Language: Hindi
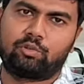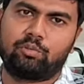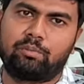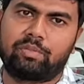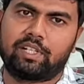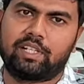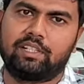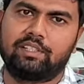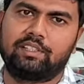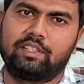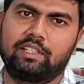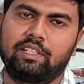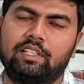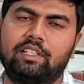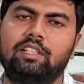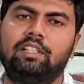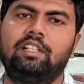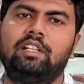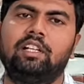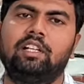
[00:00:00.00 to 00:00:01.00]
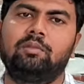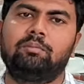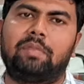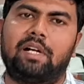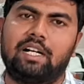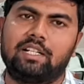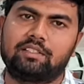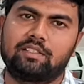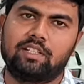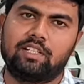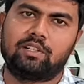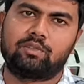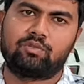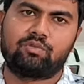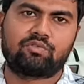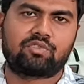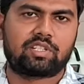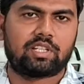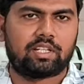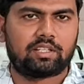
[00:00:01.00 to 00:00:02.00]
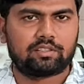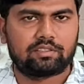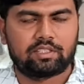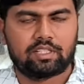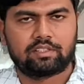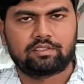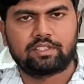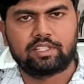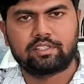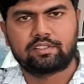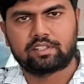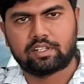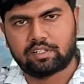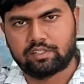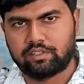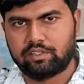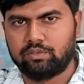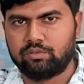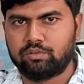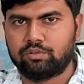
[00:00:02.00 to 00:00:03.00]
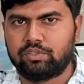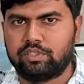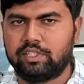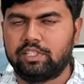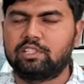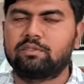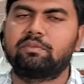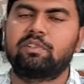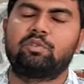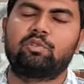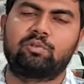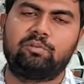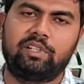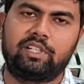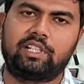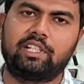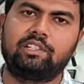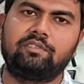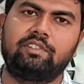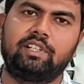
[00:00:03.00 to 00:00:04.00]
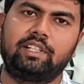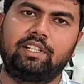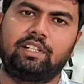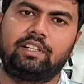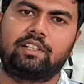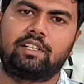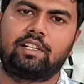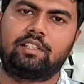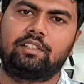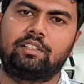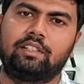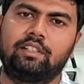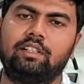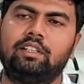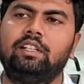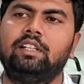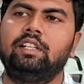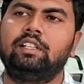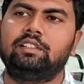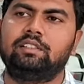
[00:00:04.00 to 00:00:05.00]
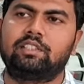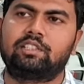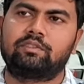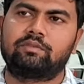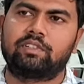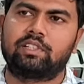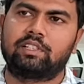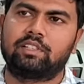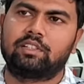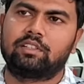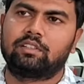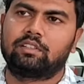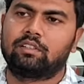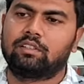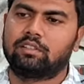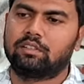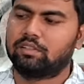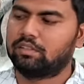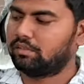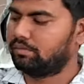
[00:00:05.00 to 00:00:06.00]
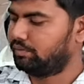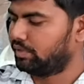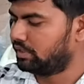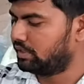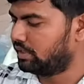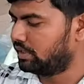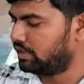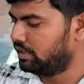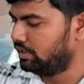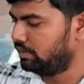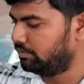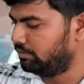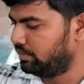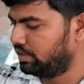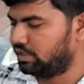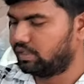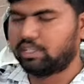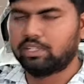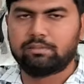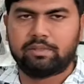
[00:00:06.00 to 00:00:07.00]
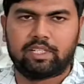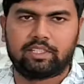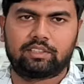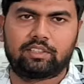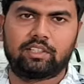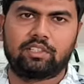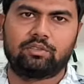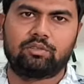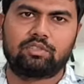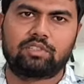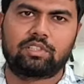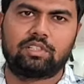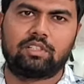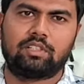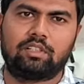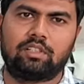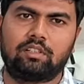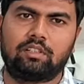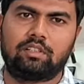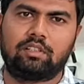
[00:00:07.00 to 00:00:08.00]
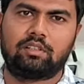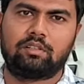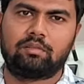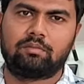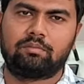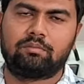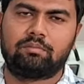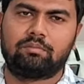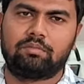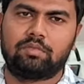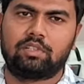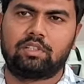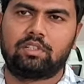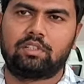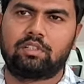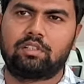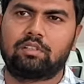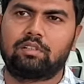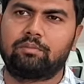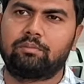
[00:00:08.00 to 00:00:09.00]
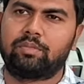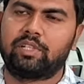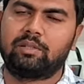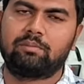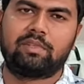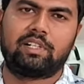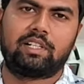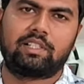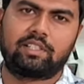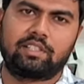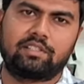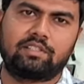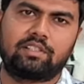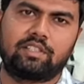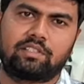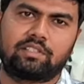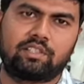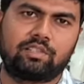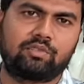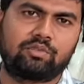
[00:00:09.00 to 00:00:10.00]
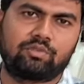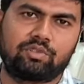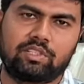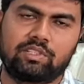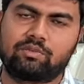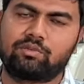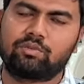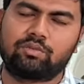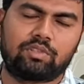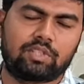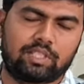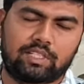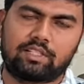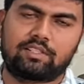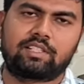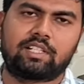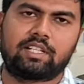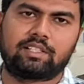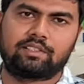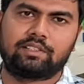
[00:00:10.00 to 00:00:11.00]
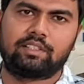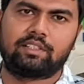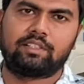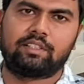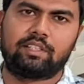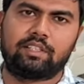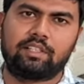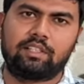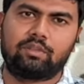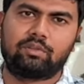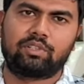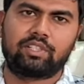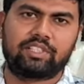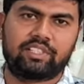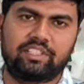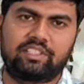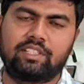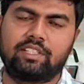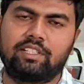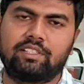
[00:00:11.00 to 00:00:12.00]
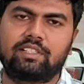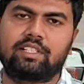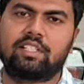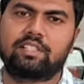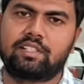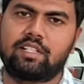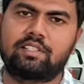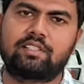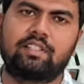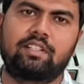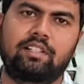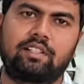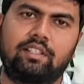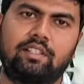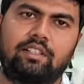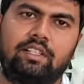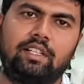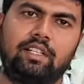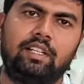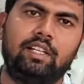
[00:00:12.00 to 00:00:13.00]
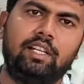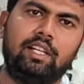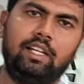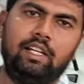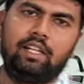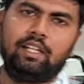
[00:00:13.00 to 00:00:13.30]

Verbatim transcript: शोरूम प्राइस है पाँच लाख उनचास हज़ार से स्टार्टिंग होती है इसमें और भी कई वेरिएंट आते हैं इसमें जैसे कि इसकी बात करें तो इसका बीमा रजिस्ट्रेशन इंश्योरेंस वो अलग चार्ज रहता है और इसी सीरीज का चार्ज अलग रहता है